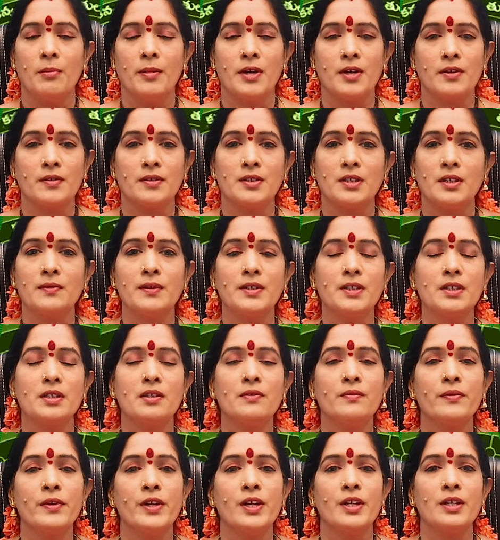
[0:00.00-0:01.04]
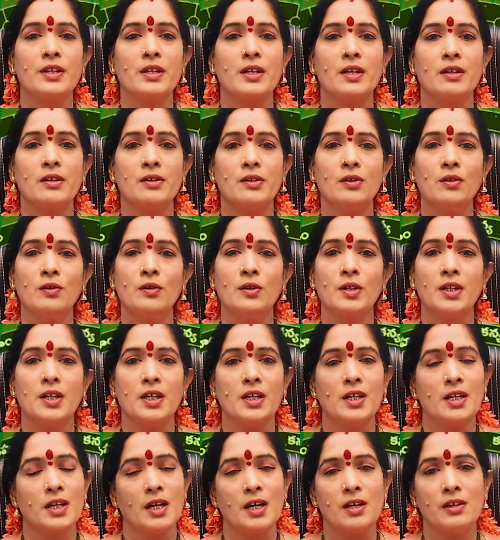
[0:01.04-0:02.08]
మనం సంవత్సర ఫలితాల్లో
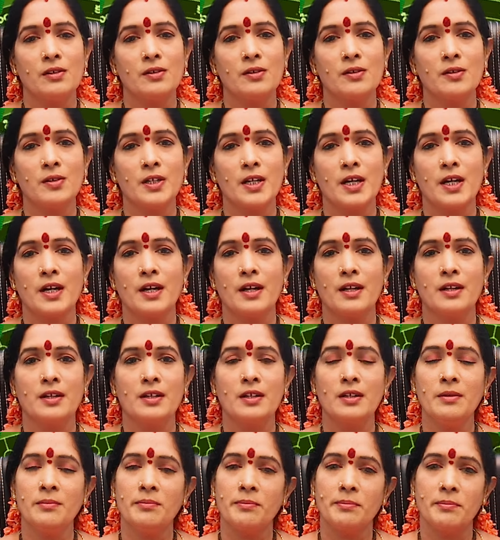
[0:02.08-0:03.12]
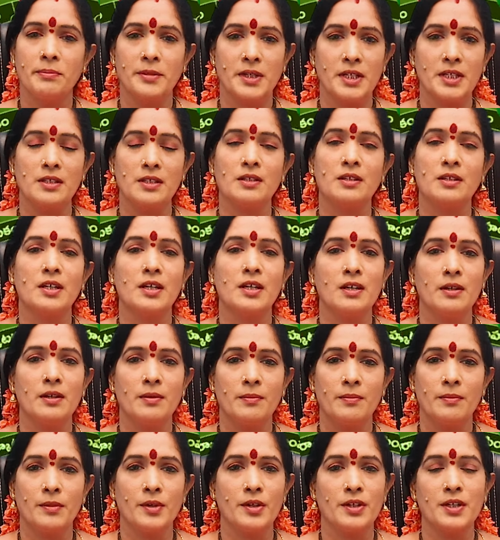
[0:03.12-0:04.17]
ఈ నాలుగు గ్రహాలని మేజర్గా
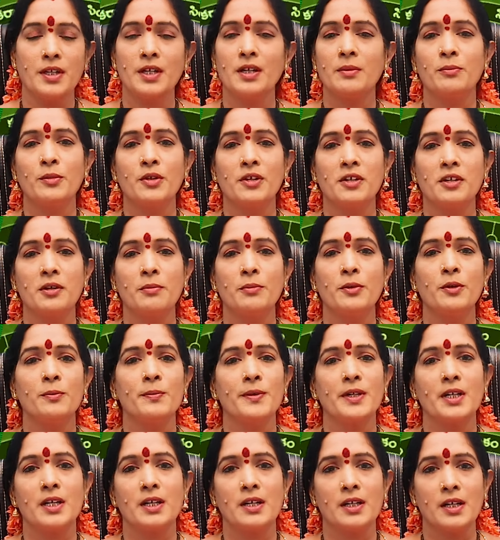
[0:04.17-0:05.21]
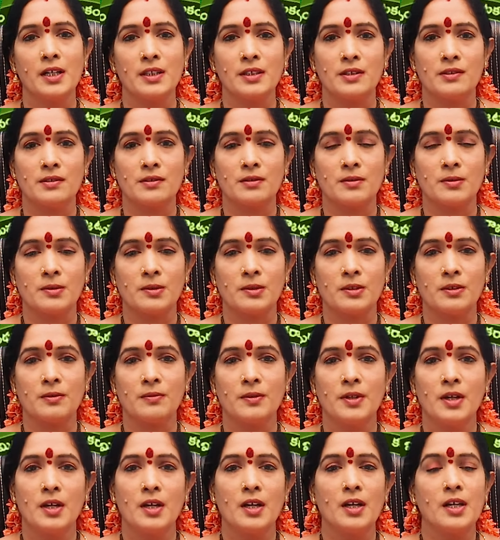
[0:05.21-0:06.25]
ముఖ్య ముఖ్య భూమికగా తీసుకుంటాం
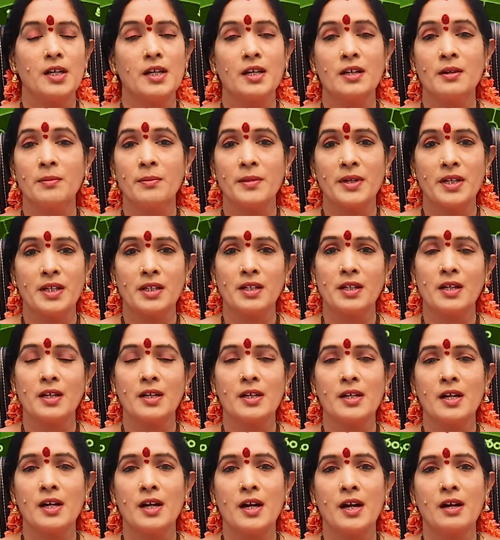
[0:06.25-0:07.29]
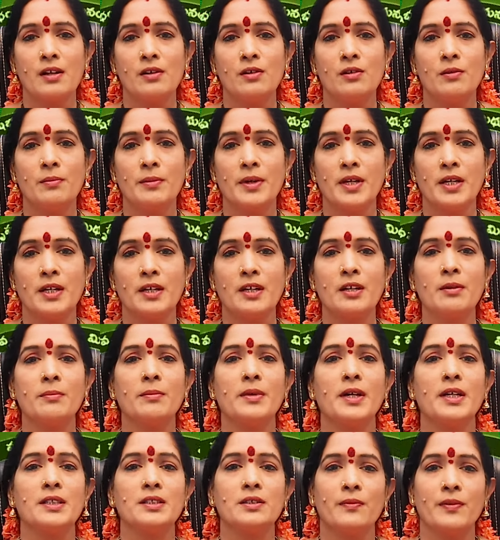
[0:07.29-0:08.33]
ఇక మిగతా గ్రహాలు మనకి
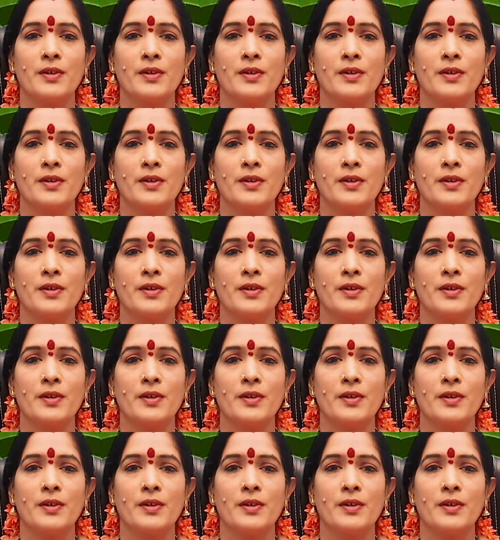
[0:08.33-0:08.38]
మాస